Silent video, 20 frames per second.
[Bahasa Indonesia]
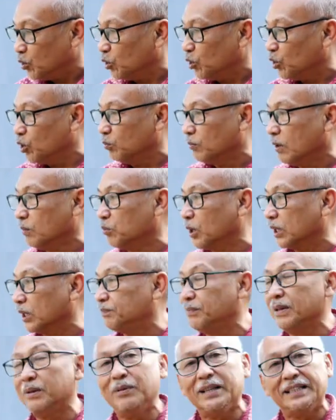ungu,
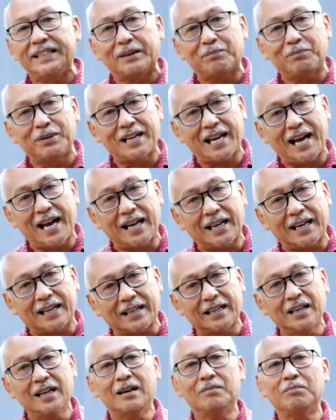membuat bibit yang benar,
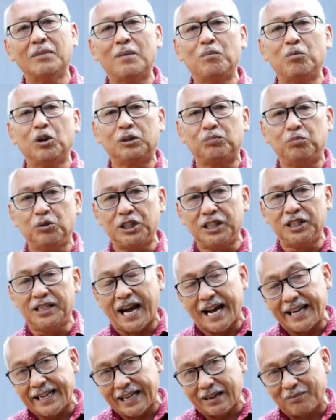membuat
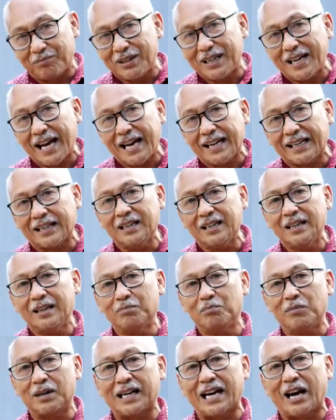budidaya yang benar,
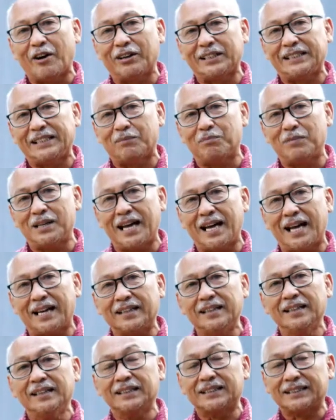merawat yang
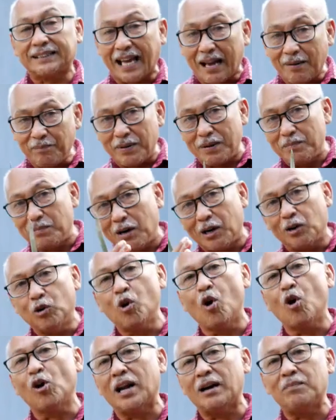benar, sampai
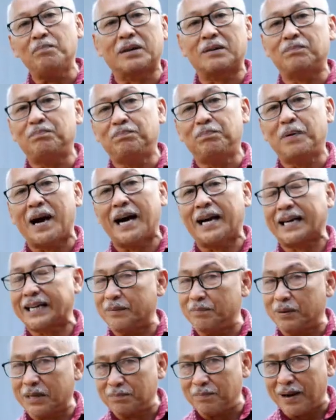mengolah
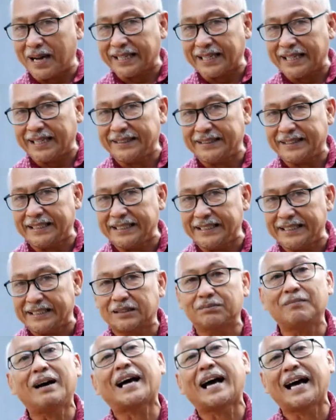berbagai berbagai
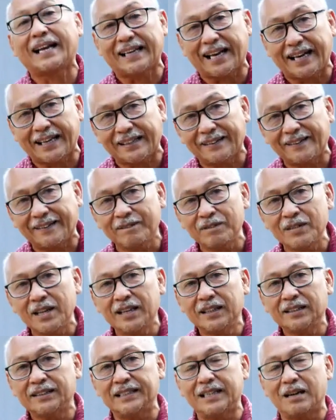jenis makanan.
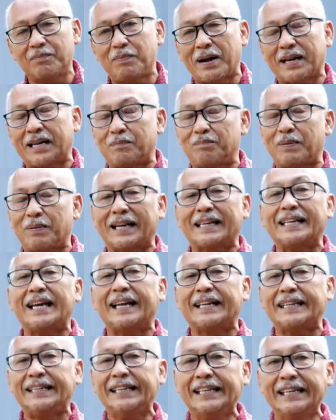Sehingga pada pagi
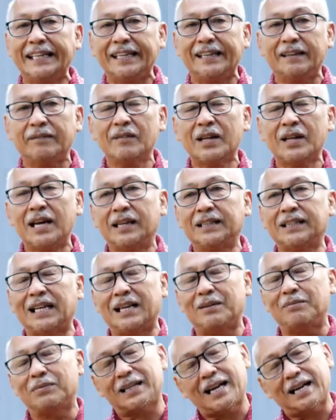hari ini
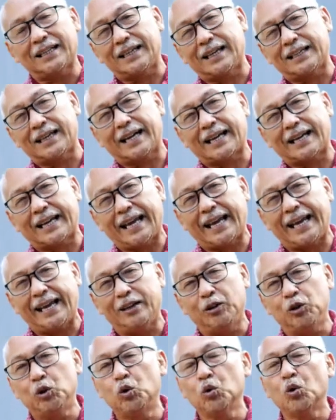dalam rangka
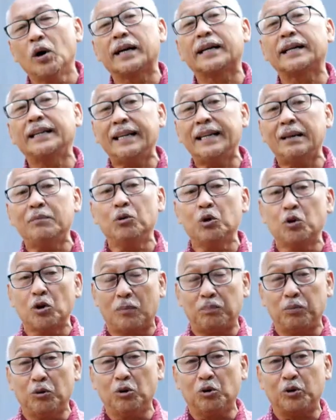KKN 2020
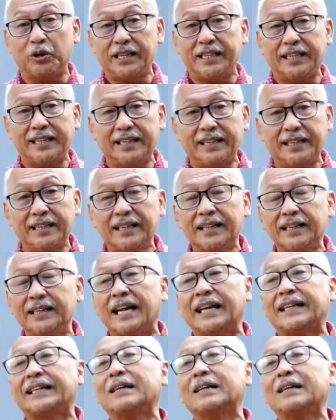ini dan